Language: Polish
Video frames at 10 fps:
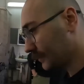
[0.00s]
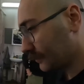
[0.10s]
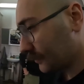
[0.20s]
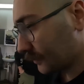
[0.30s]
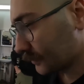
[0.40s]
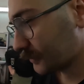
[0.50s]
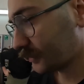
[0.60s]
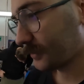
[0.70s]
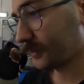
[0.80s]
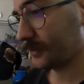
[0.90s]
Ten
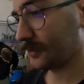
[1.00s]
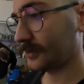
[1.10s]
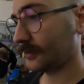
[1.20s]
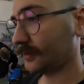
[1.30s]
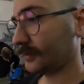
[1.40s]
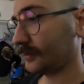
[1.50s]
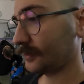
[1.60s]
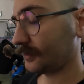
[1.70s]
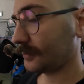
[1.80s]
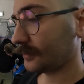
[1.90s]
błąd
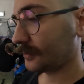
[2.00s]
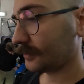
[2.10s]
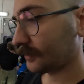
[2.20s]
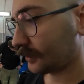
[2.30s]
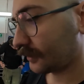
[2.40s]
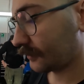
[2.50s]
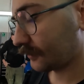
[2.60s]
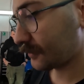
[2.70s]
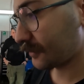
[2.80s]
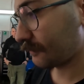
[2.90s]
yy,
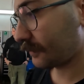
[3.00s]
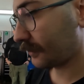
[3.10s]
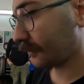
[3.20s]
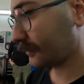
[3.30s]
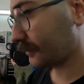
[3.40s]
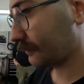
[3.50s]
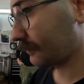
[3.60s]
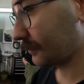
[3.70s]
tego szarpania na